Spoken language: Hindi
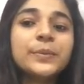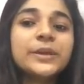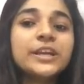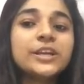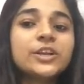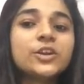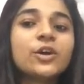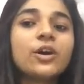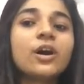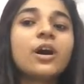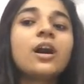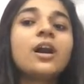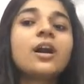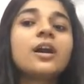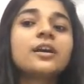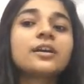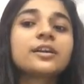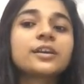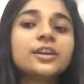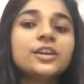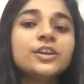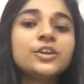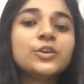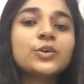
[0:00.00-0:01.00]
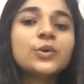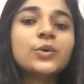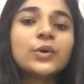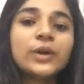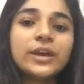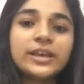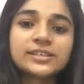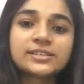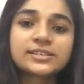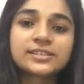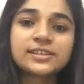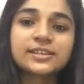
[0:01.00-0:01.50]
बीटा कीटो
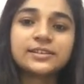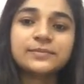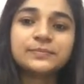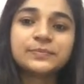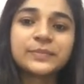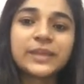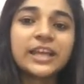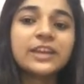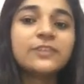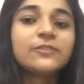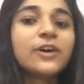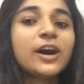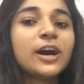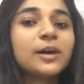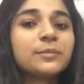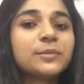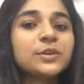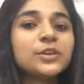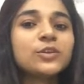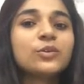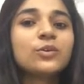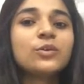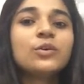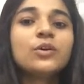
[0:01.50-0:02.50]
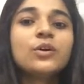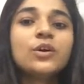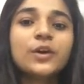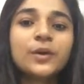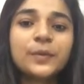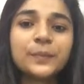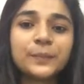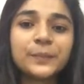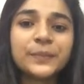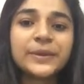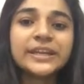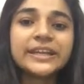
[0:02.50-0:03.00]
एस्टर एल्फा अमीनो
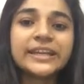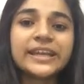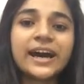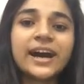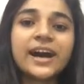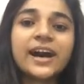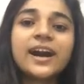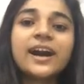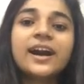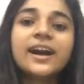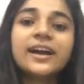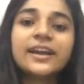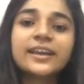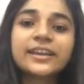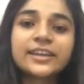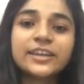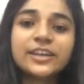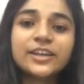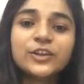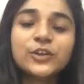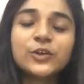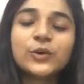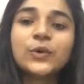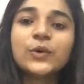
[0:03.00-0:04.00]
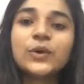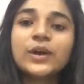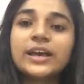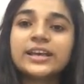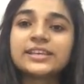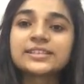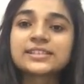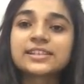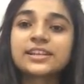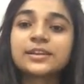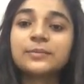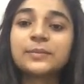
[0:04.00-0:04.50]
बीटा कीटो
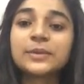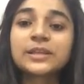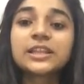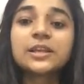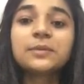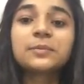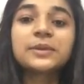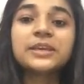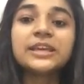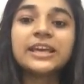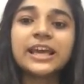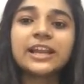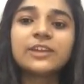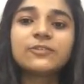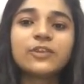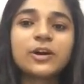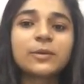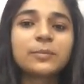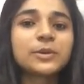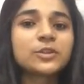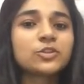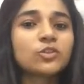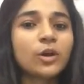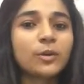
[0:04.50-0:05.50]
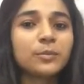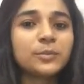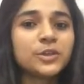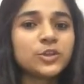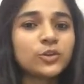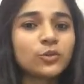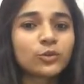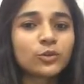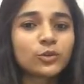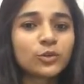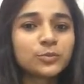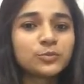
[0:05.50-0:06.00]
एस्टर मतलब कि एल्फा पे तो
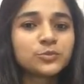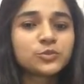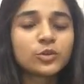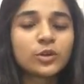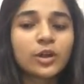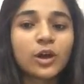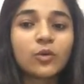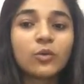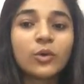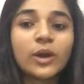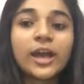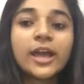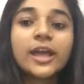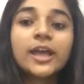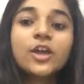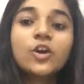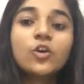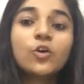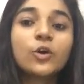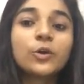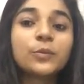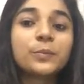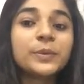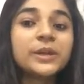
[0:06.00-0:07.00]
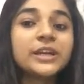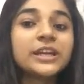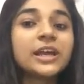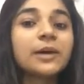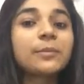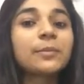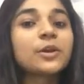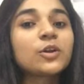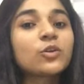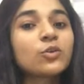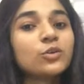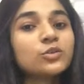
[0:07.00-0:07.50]
अमीनो ग्रुप जुड़ा हुआ है और
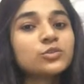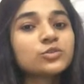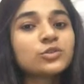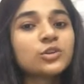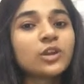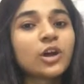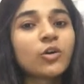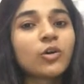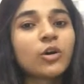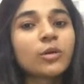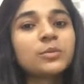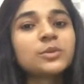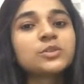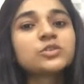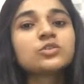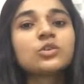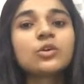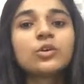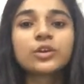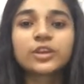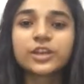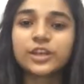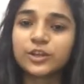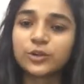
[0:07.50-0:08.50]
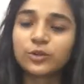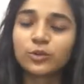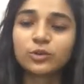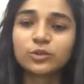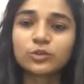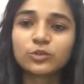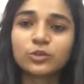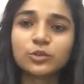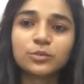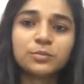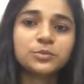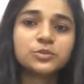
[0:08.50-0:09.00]
बीटा पे कौन जुड़ा हुआ है बच्चों
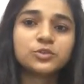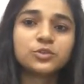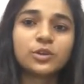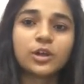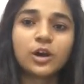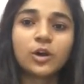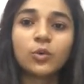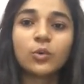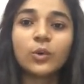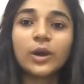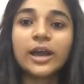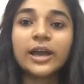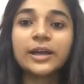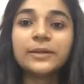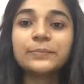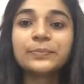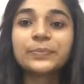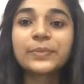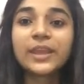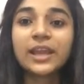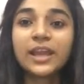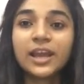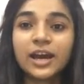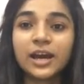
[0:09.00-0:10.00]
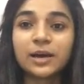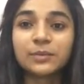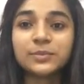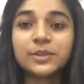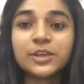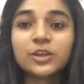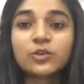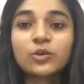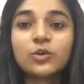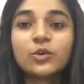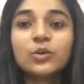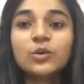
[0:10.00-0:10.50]
कीटोन ग्रुप जुड़ा हुआ है अब
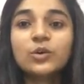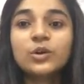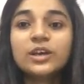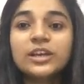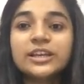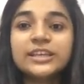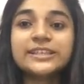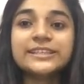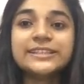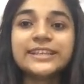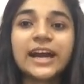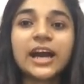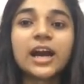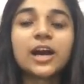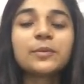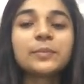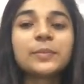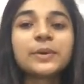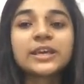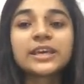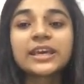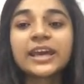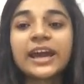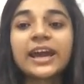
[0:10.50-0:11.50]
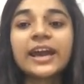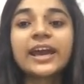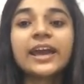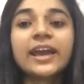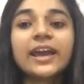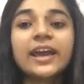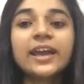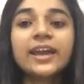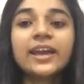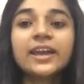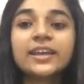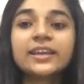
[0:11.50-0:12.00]
देखो यहाँ पे क्या
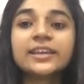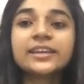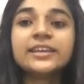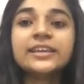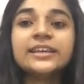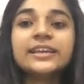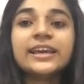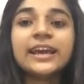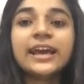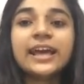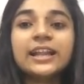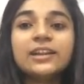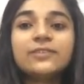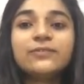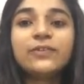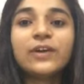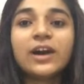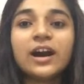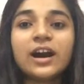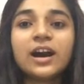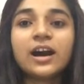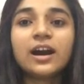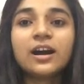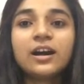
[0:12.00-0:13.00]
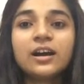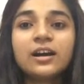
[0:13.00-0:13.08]
है कि अल्फ़ा